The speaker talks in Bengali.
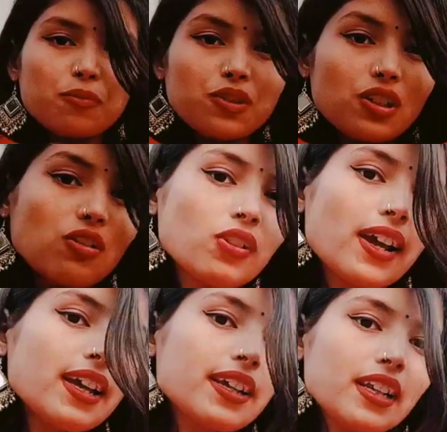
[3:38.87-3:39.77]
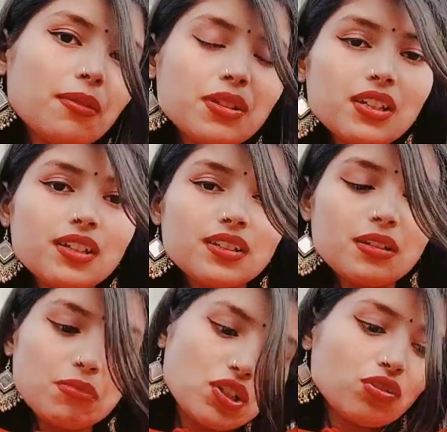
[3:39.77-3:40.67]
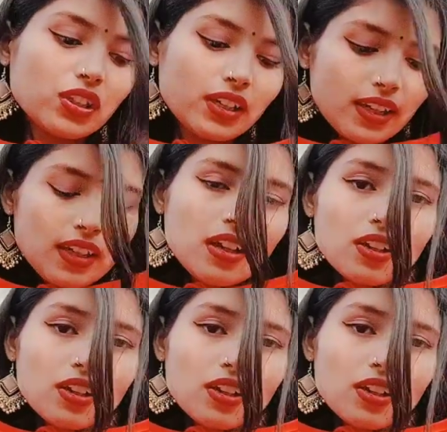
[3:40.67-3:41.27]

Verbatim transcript: টপ ছিল না এটা আমি নিয়েছি মিশো থেকে